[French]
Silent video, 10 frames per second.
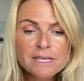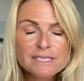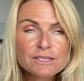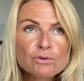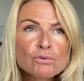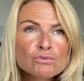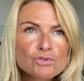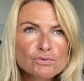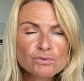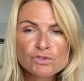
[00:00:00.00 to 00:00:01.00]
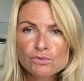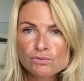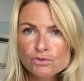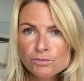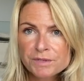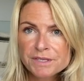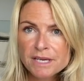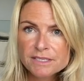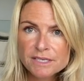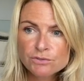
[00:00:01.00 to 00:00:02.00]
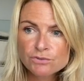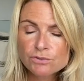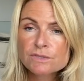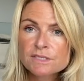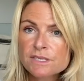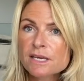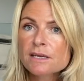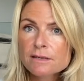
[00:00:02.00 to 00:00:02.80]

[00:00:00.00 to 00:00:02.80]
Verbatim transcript: à cette conjonction Jupiter-Saturne, c'est